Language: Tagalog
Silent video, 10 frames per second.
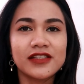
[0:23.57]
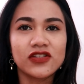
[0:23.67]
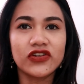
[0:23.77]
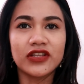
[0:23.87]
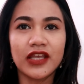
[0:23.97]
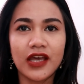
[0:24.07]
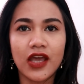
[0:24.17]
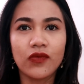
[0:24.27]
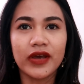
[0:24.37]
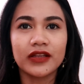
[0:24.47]
Yesterday,
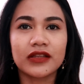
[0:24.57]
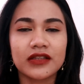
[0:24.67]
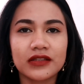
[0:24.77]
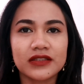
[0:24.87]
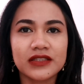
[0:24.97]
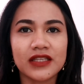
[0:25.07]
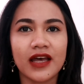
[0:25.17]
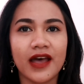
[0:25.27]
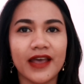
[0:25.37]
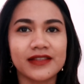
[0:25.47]
I went
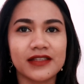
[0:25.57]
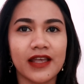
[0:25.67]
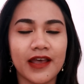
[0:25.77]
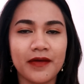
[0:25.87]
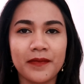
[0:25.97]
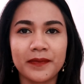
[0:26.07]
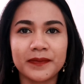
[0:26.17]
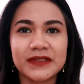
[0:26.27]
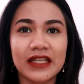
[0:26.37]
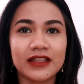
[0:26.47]
sa
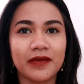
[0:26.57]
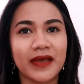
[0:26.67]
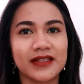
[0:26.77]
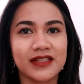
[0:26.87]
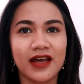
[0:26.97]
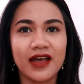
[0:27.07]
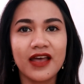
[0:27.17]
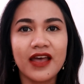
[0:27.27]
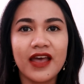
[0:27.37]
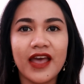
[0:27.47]
SM Santa Mesa
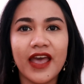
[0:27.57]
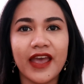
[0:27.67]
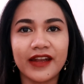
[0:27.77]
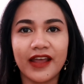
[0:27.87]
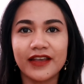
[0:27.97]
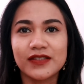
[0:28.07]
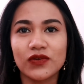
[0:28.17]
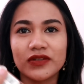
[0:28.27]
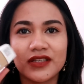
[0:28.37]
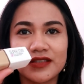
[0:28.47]
and I
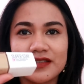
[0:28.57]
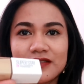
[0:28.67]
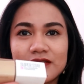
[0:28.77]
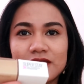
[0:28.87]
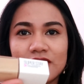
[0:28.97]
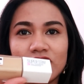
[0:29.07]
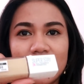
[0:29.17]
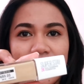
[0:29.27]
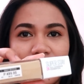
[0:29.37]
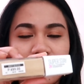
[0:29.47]
saw this,
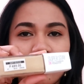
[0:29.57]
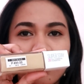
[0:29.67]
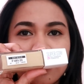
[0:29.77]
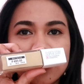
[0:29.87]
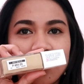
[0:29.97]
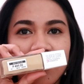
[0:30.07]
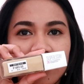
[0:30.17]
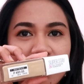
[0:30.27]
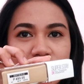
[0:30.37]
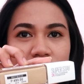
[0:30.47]
yun nga, itong
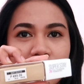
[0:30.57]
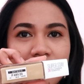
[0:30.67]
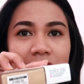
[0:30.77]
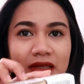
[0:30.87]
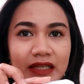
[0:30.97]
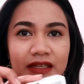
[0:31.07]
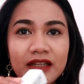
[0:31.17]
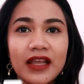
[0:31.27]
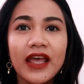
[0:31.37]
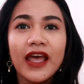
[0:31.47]
foundation ng
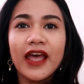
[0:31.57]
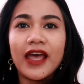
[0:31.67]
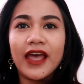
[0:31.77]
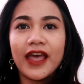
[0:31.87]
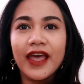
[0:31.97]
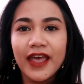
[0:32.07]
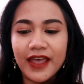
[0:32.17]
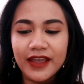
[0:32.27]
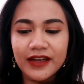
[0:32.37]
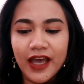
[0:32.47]
Maybelline.
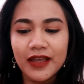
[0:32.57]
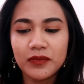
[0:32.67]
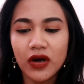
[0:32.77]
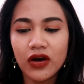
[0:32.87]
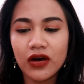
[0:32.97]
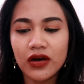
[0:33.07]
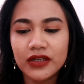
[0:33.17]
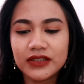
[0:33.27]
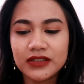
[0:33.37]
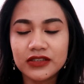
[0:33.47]
And I
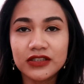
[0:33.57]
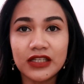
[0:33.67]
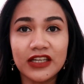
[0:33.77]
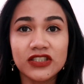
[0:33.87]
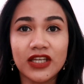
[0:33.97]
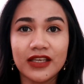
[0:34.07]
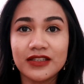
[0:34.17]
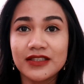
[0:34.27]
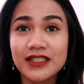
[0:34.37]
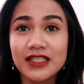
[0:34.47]
bought three
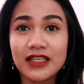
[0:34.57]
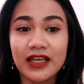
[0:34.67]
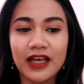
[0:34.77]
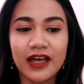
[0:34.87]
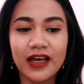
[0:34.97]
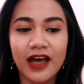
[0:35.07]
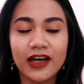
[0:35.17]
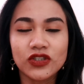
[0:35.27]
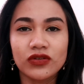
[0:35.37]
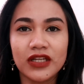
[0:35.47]
shades. Uh,
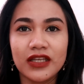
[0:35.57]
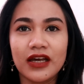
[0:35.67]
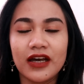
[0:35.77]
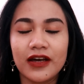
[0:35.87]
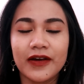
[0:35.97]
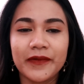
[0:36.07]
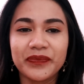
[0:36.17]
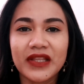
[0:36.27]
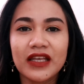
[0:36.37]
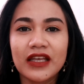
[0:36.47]
actually, um,